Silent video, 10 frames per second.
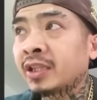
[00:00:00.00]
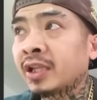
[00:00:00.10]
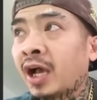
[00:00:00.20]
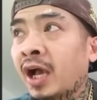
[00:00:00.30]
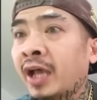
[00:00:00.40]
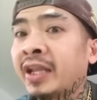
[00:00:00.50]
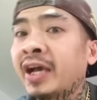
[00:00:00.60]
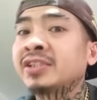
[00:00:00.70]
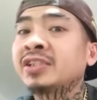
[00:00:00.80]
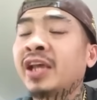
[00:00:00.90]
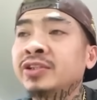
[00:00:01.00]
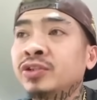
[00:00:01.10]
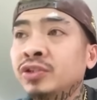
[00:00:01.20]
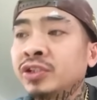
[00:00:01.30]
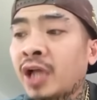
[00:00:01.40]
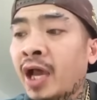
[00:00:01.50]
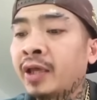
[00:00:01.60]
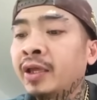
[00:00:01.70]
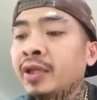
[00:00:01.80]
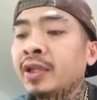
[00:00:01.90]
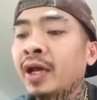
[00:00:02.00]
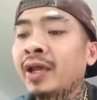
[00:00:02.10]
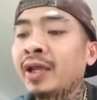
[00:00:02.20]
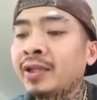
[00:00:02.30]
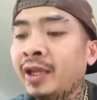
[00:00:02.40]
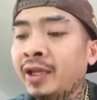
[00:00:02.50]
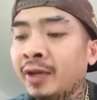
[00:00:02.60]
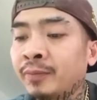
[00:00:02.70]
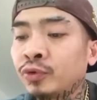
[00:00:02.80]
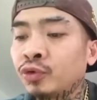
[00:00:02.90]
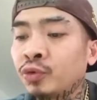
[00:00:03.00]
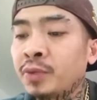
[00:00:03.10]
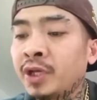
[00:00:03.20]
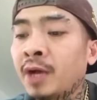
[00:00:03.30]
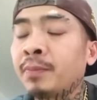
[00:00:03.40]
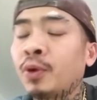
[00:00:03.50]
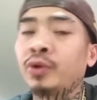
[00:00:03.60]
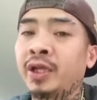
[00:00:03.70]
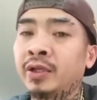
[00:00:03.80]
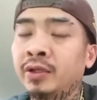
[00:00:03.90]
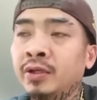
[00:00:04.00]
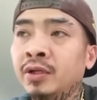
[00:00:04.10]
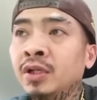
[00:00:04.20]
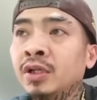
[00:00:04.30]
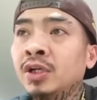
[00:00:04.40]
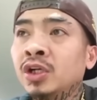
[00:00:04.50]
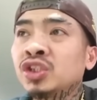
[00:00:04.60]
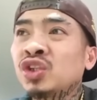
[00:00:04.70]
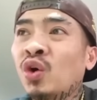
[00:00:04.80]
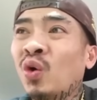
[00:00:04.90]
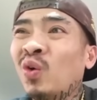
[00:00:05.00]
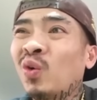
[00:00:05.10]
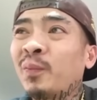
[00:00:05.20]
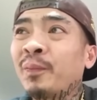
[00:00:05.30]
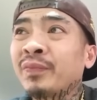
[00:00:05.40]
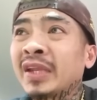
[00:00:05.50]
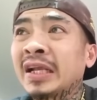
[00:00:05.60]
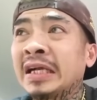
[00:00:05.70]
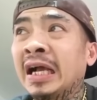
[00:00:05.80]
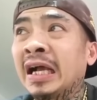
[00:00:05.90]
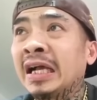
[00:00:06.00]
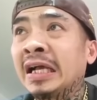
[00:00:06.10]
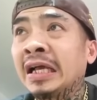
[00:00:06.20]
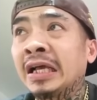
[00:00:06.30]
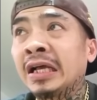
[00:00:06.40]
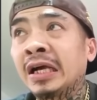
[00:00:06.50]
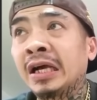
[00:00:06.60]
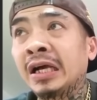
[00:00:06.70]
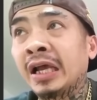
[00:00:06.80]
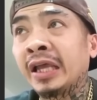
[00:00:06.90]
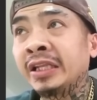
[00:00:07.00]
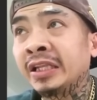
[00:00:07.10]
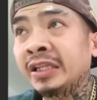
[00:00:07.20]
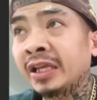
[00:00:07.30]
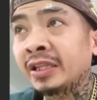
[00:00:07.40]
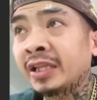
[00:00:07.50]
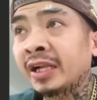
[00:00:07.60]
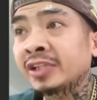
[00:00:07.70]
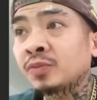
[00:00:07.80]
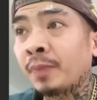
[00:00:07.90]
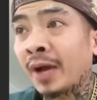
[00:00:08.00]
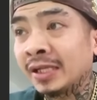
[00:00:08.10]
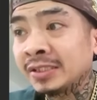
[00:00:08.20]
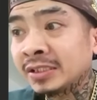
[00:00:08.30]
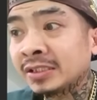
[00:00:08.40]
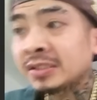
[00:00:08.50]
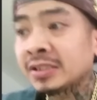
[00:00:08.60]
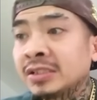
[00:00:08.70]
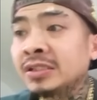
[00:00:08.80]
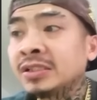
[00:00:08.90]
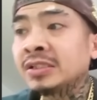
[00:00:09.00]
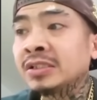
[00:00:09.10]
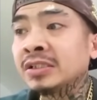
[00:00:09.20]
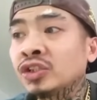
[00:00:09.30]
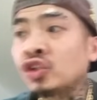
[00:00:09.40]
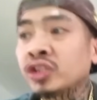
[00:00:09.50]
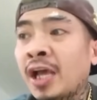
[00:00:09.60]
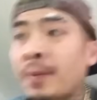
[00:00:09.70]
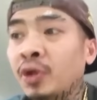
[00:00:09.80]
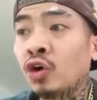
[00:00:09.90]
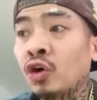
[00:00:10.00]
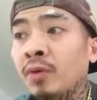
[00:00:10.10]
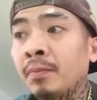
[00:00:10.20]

uh, naka-schedule siya ng 8 a.m. to be uploaded. Okay. Uh-oh. So uh, no reaction I didn't so get far. Response. Yeah. So sabi ko,